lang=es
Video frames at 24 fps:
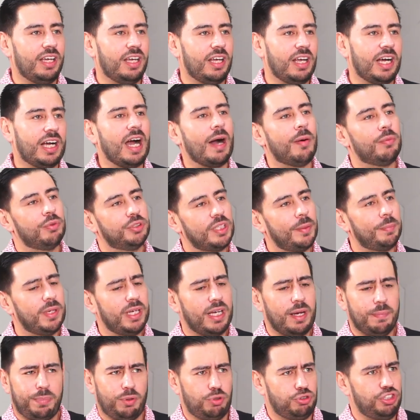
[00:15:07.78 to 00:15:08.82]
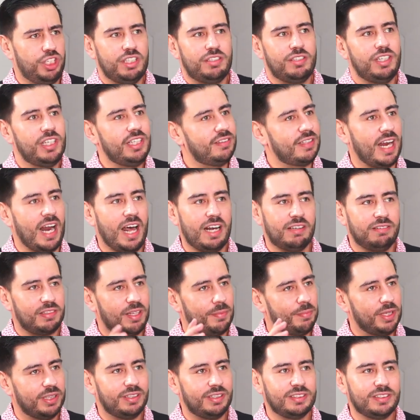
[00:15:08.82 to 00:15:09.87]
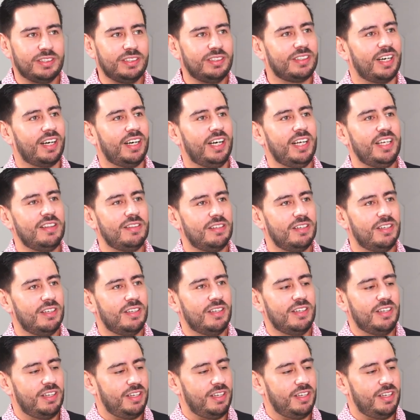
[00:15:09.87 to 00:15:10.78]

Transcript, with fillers: acabamos de aplicar. Pero sí es literal, te metes a internet,